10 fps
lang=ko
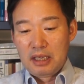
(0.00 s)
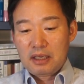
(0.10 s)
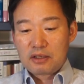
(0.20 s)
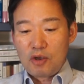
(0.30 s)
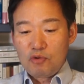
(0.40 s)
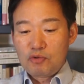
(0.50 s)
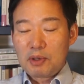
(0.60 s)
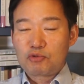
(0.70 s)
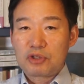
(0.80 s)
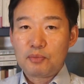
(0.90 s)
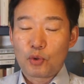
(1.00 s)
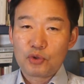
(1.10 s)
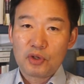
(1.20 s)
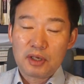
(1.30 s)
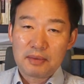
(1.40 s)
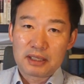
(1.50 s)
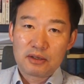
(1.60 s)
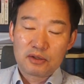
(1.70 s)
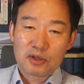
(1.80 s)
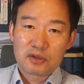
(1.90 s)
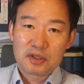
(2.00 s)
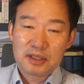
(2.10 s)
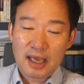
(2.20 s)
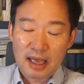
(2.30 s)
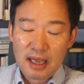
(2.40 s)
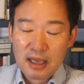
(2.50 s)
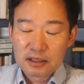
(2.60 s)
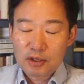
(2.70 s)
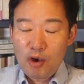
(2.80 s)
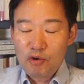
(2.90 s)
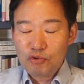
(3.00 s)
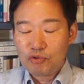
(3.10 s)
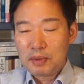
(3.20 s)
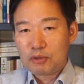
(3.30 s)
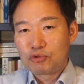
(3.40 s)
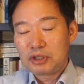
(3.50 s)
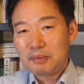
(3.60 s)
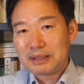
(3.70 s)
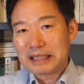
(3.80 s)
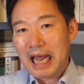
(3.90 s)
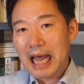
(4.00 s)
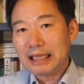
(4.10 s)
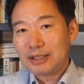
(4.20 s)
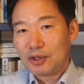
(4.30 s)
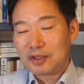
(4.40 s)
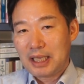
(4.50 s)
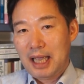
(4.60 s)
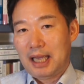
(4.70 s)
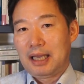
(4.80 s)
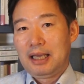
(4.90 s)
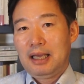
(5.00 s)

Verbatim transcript: 이게 1995년에 만들어졌는데 1994년에